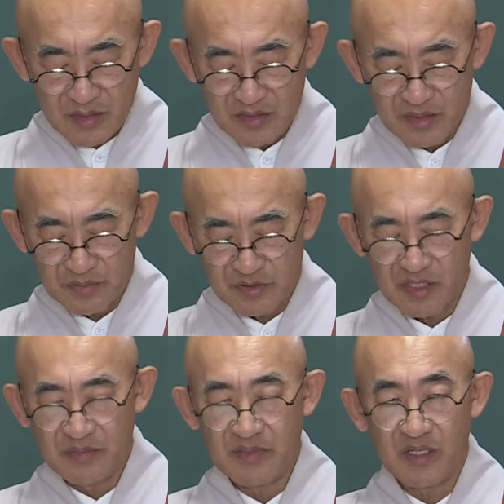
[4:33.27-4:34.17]
이제
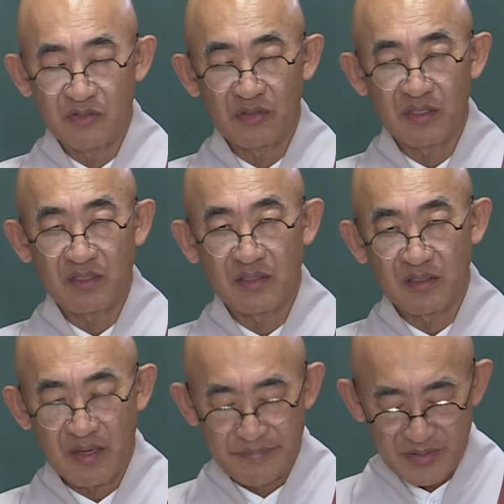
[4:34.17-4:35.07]
부처님 세존께서
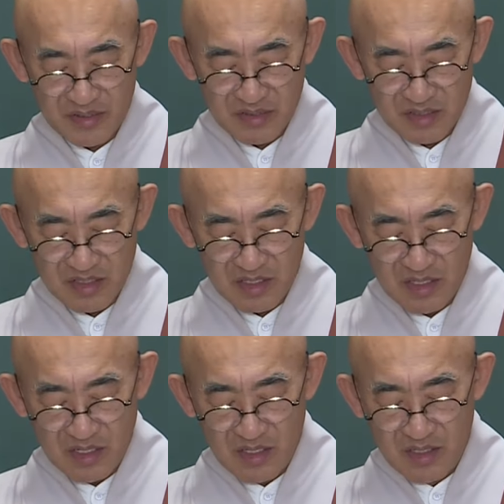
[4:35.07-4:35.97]
삼매
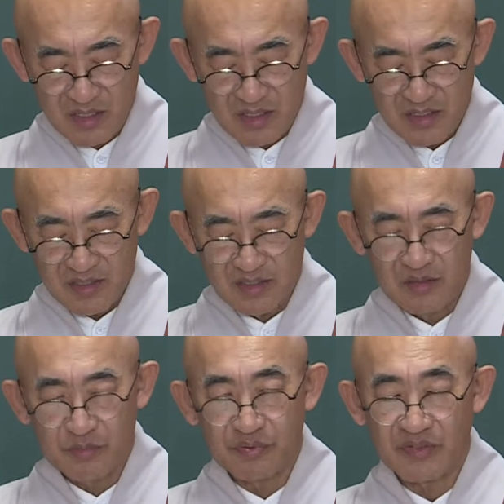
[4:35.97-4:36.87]
드시니
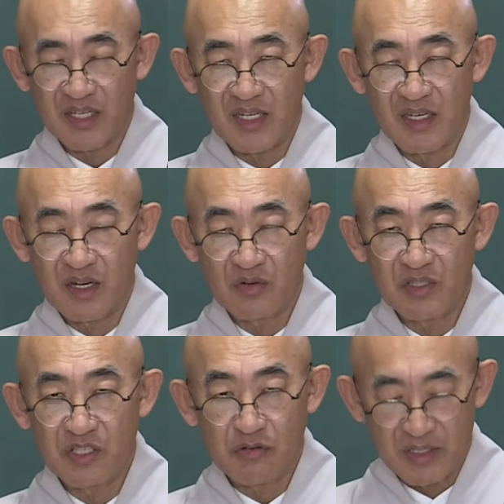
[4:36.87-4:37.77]
이는 부사의하고
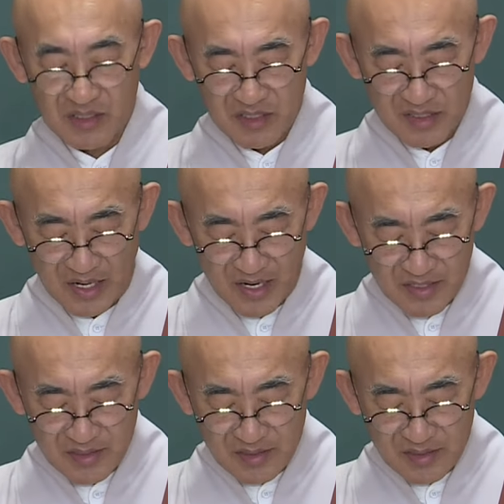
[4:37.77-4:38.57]
희한일이다.